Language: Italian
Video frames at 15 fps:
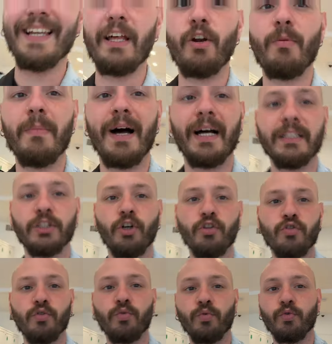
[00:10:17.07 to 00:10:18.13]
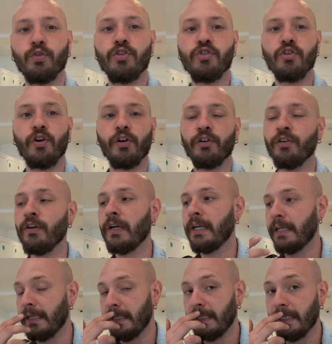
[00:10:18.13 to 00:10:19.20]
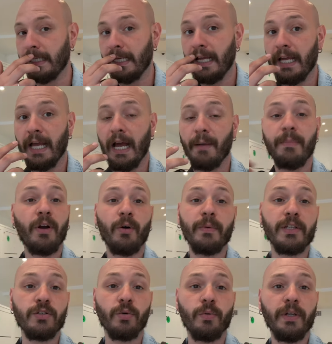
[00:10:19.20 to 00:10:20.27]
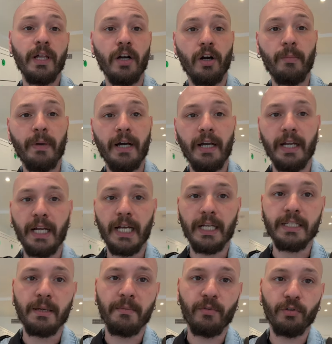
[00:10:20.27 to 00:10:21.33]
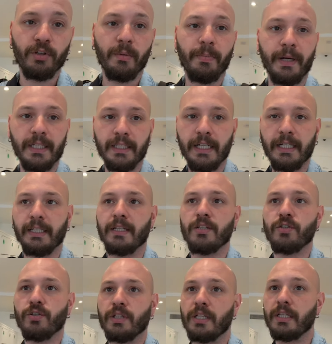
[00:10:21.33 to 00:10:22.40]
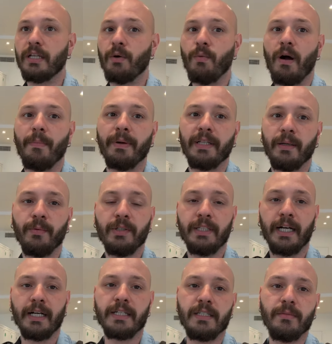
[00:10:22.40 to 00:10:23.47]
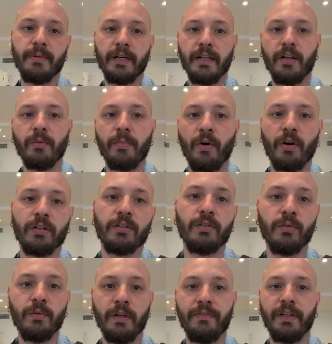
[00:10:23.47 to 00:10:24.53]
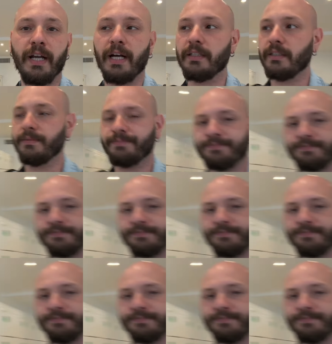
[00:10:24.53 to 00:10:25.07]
la roba addosso tutto il giorno abbiamo messo qui la roba e la siamo venuti a prendere. Adesso da qua prendiamo il taxi per l'aeroporto. Una figata.